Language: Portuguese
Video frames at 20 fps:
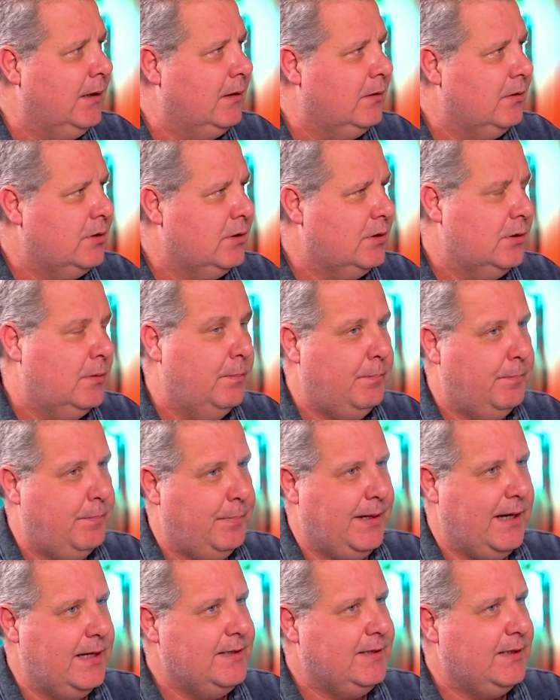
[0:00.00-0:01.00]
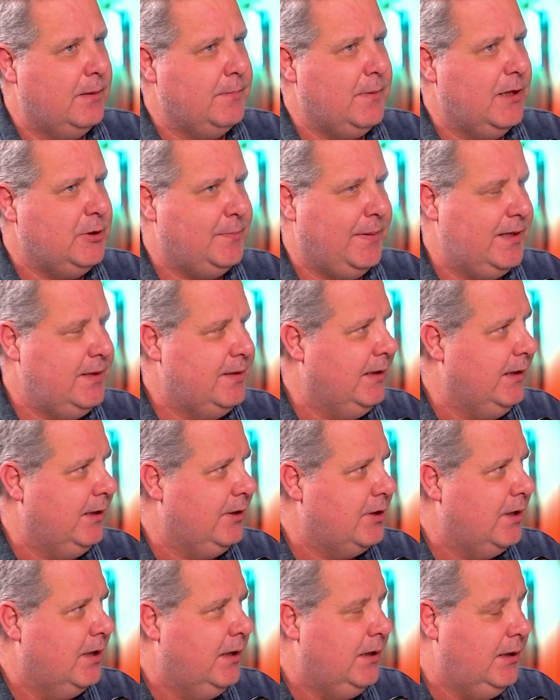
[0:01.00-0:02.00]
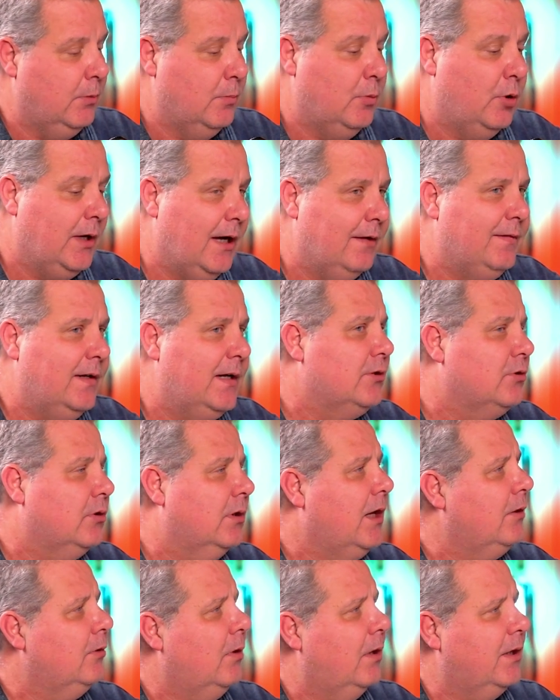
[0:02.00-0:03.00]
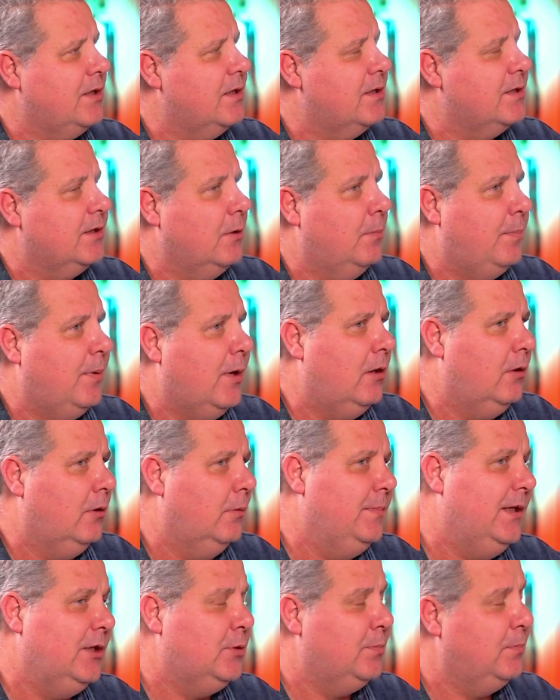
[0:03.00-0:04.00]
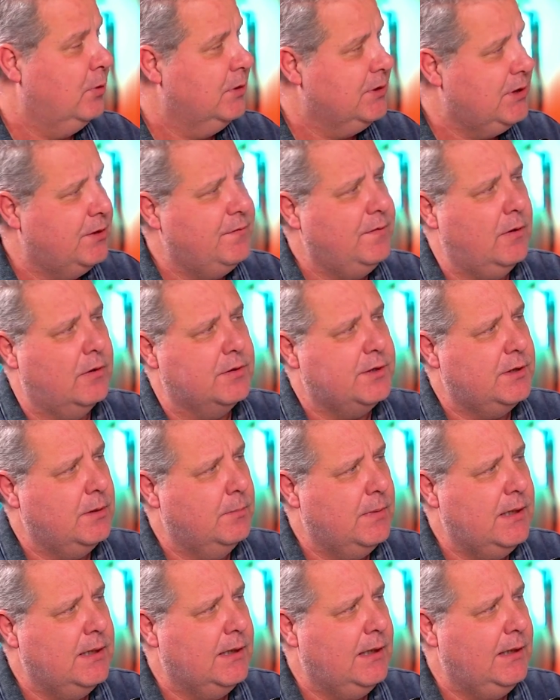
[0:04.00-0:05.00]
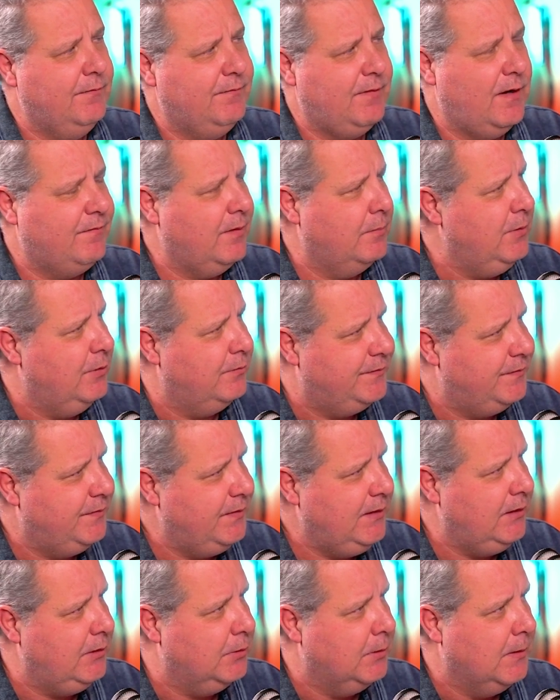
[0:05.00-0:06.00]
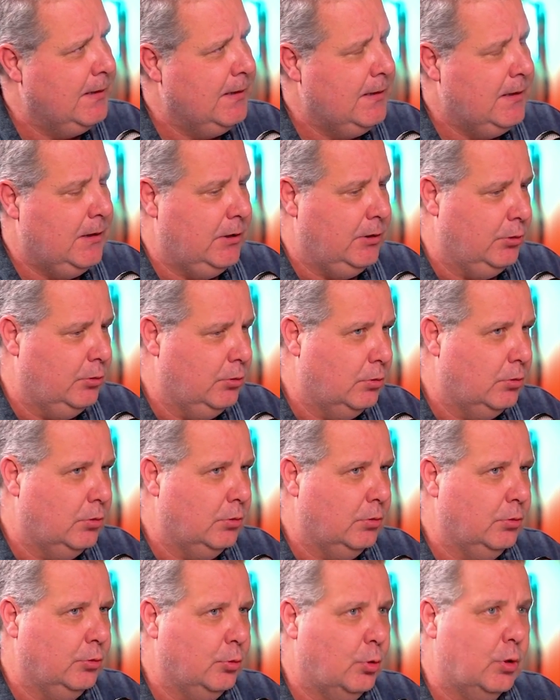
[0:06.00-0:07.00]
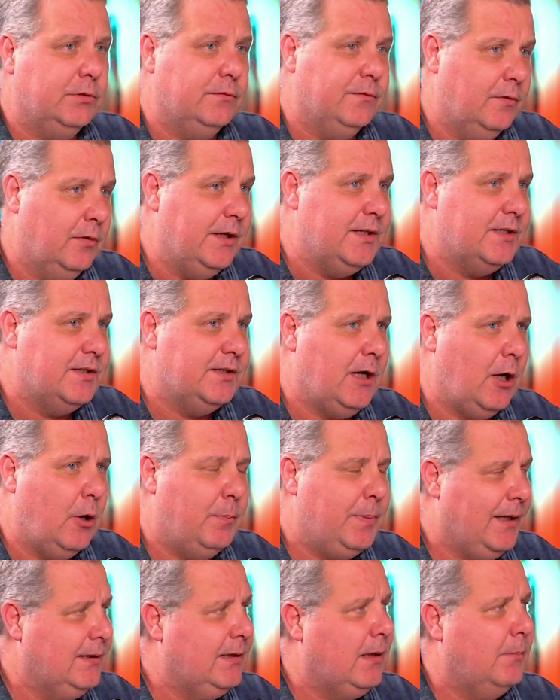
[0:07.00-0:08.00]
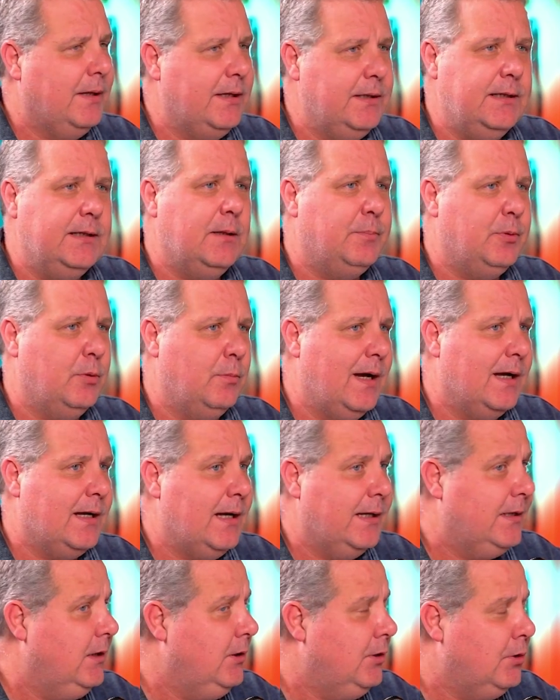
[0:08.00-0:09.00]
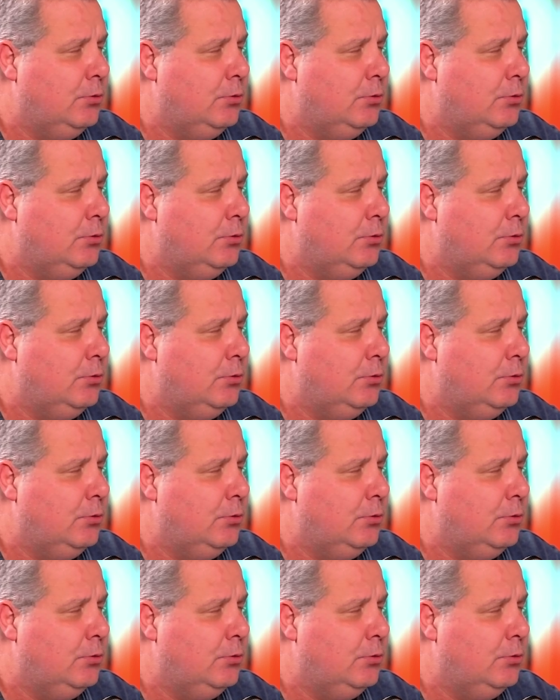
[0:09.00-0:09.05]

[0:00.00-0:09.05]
menos para estar mais presente. Eu morava na zona norte de São Paulo, minha esposa de final de semana levava meu filho no, no horto florestal para dar banana para o macaquinho.